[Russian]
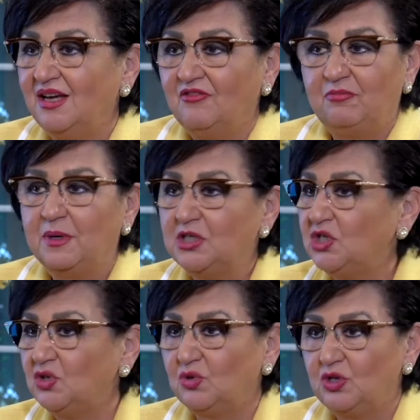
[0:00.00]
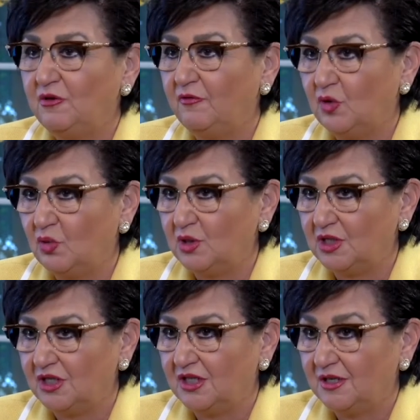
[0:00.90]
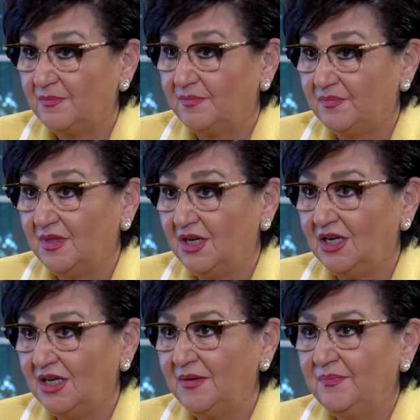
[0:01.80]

в подсчет не входят. Так?